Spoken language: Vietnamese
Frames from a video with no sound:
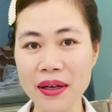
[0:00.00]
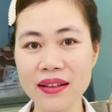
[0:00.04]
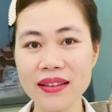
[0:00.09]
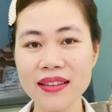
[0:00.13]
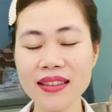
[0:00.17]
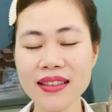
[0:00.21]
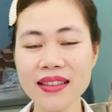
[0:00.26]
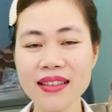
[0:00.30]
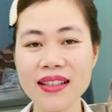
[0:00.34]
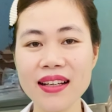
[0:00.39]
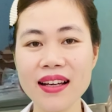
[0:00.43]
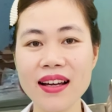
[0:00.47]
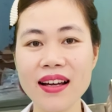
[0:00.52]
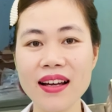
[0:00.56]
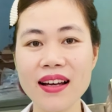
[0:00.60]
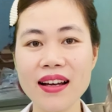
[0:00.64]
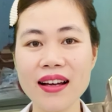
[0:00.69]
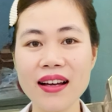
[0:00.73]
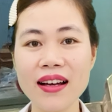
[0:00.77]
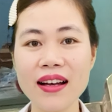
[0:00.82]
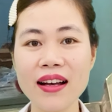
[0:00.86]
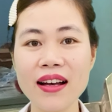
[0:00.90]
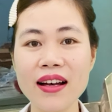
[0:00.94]
mới
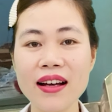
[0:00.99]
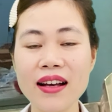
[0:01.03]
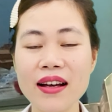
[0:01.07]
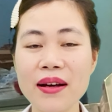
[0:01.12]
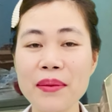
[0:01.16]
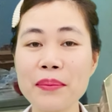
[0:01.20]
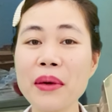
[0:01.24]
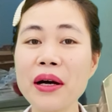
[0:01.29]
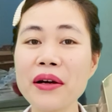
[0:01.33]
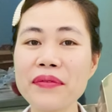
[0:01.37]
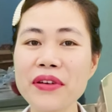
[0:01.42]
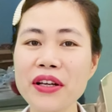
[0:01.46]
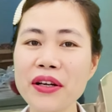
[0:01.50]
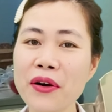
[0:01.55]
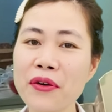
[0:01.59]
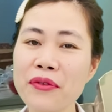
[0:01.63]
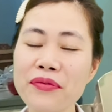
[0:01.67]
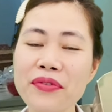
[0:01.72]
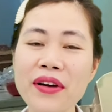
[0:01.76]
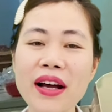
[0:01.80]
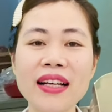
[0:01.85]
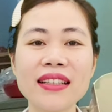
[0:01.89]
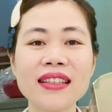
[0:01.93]
bởi vì
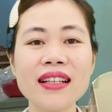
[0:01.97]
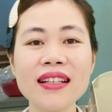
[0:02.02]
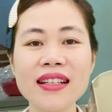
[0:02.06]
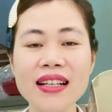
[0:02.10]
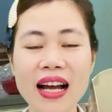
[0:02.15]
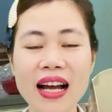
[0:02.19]
không phải tất